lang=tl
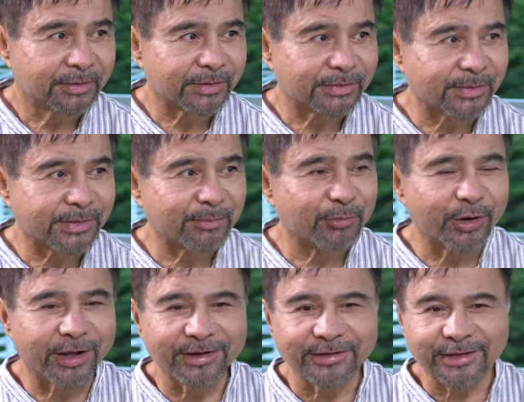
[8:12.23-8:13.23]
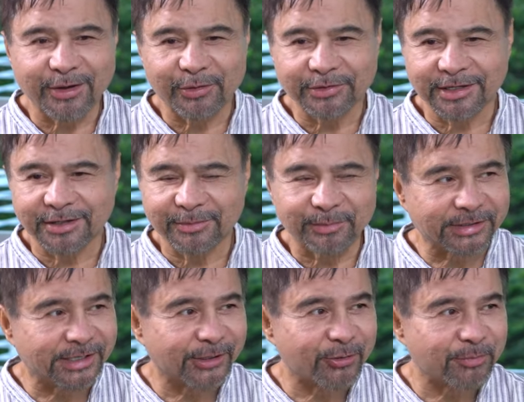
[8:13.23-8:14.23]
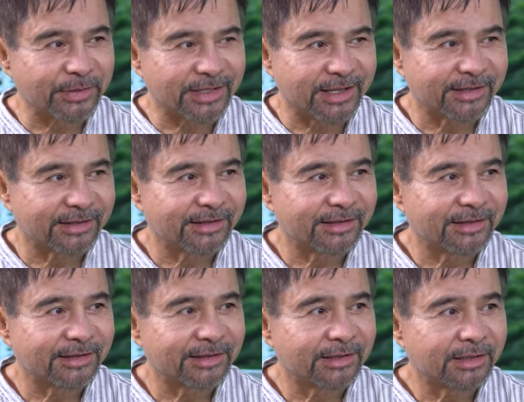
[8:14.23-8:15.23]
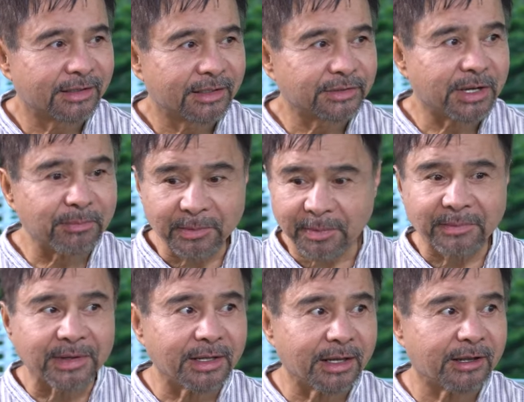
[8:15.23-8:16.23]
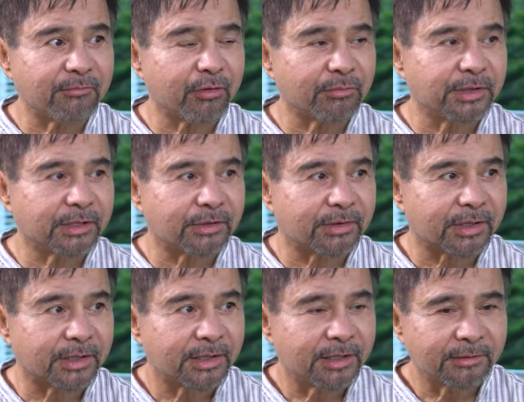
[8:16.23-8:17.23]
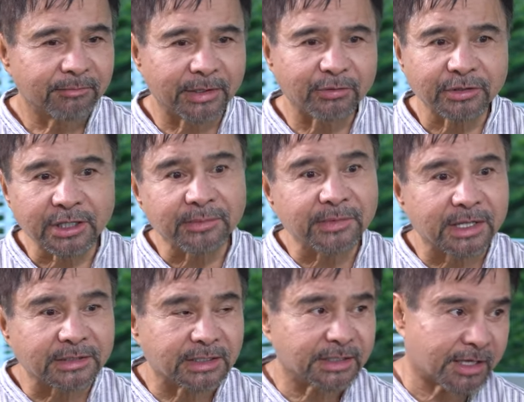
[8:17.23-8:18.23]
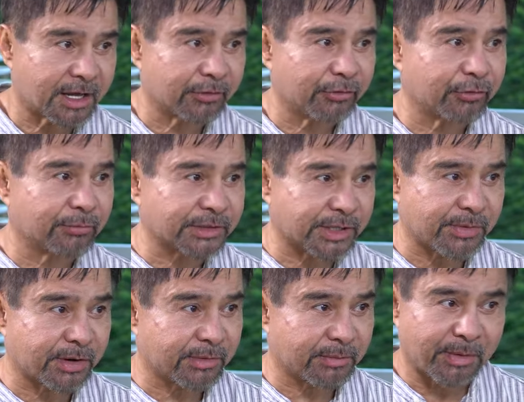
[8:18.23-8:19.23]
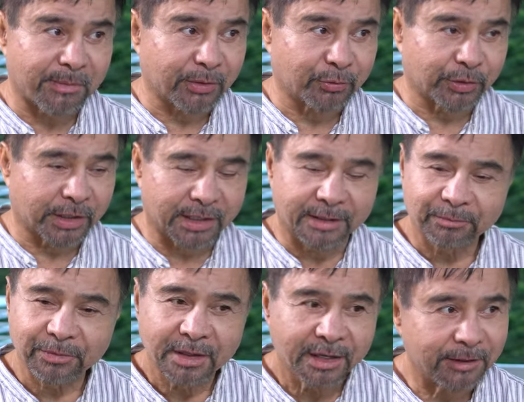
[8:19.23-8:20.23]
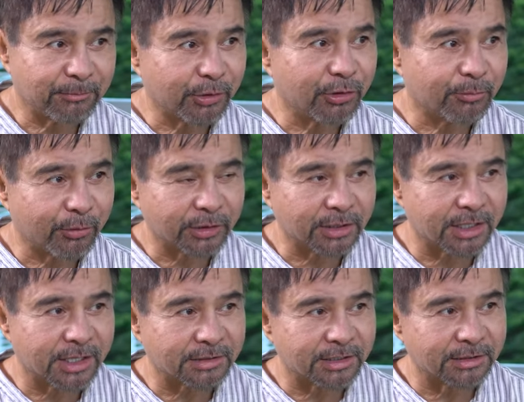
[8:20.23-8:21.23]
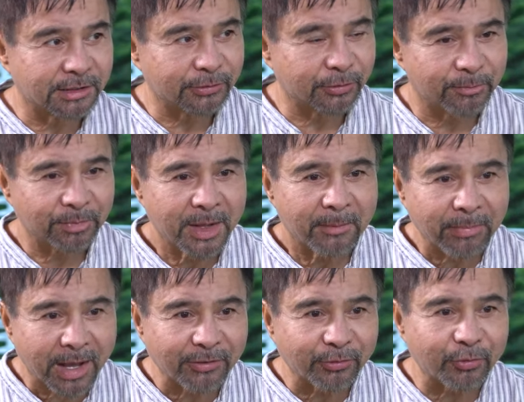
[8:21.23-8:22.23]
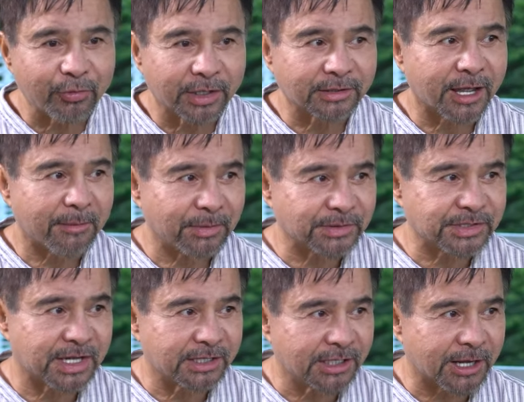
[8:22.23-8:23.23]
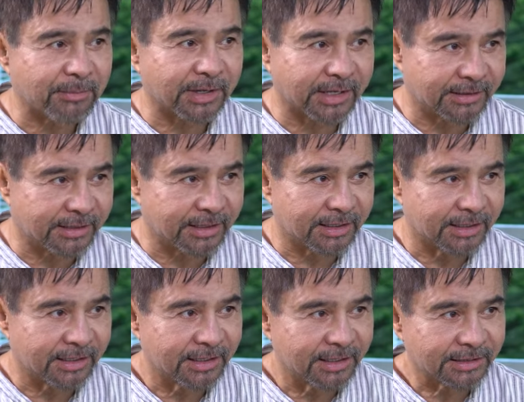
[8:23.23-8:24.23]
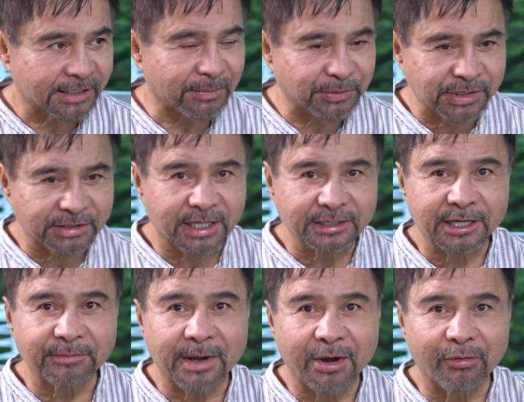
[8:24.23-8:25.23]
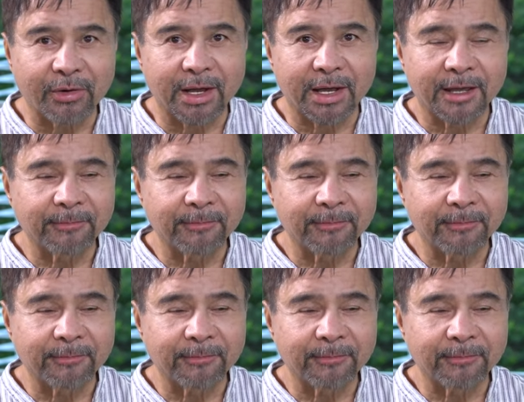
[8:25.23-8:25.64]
sa, sa Bulacan, ang tawag niyan, patay kung patay. Grabe. Siyempre, pamilya involved dito eh. mm-hmm. eh. Pero hindi naman natin inaano yung masamang magpapakuna. Mm-hmm. Ang pinopoint lang natin dito, paano kung it happens na hindi ka pa ready? Mm-hmm. Tapos nagtatrabaho ka,